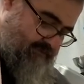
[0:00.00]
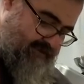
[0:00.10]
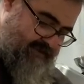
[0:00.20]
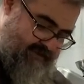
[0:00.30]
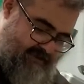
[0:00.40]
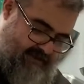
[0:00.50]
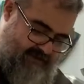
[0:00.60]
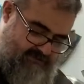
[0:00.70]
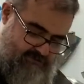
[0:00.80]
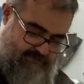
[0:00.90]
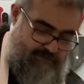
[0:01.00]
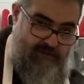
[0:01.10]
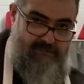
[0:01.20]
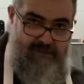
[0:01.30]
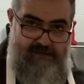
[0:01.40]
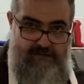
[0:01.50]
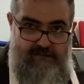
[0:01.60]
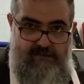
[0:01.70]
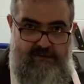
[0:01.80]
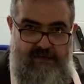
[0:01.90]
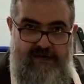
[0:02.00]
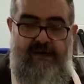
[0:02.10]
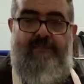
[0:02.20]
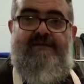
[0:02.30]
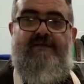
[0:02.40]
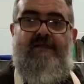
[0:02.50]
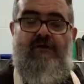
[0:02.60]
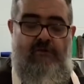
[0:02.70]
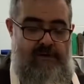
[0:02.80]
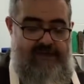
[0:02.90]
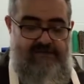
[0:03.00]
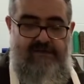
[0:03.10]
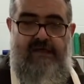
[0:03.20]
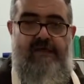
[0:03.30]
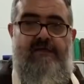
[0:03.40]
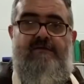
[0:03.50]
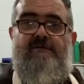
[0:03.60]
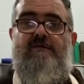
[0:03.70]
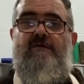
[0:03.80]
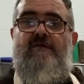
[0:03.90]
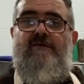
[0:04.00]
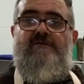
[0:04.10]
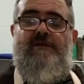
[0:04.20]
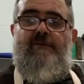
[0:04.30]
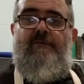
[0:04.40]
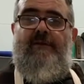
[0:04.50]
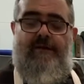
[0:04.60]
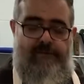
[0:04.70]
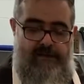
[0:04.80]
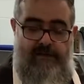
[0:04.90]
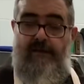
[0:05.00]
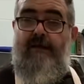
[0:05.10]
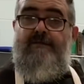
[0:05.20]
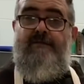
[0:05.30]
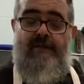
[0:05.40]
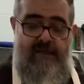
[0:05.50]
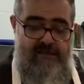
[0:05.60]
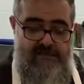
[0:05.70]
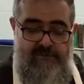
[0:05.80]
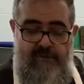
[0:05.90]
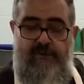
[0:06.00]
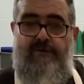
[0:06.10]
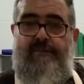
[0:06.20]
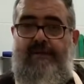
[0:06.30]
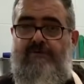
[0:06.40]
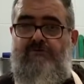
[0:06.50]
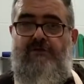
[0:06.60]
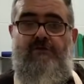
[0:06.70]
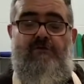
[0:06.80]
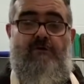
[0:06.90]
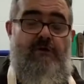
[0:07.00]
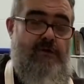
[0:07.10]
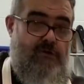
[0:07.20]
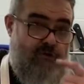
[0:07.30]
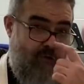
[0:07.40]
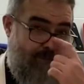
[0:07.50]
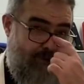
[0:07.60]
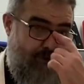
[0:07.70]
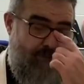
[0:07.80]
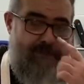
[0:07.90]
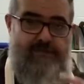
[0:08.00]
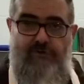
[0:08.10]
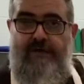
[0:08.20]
puede que tengáis un problema y es que la masa tal como la estiráis se vuelve rebelde, la estiráis y vuelve otra vez a su sitio. No os preocupéis, eso es